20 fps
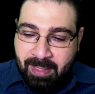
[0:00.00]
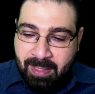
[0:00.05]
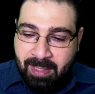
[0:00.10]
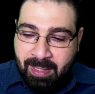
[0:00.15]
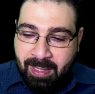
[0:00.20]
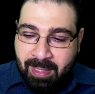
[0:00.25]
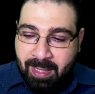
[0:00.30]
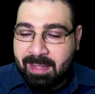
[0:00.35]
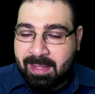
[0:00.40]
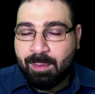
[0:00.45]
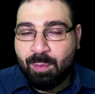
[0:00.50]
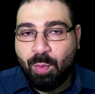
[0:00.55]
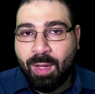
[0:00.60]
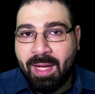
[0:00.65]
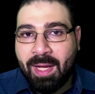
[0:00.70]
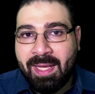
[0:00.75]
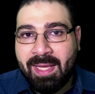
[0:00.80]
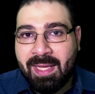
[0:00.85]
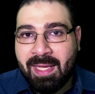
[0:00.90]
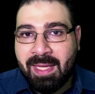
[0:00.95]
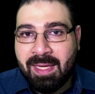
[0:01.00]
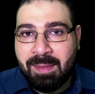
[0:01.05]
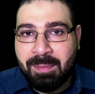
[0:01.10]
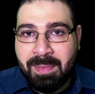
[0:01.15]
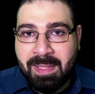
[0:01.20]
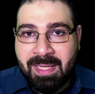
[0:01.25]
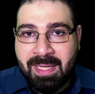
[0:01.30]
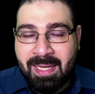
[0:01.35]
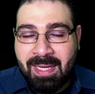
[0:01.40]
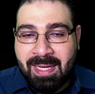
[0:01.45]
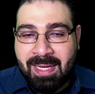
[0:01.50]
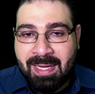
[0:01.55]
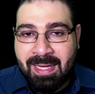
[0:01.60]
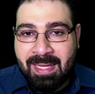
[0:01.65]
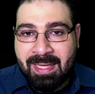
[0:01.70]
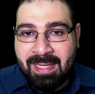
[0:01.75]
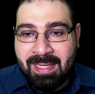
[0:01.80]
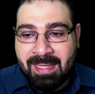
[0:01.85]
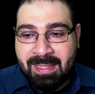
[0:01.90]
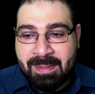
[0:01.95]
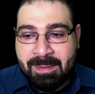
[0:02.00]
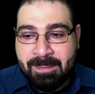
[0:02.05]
حد معين آه،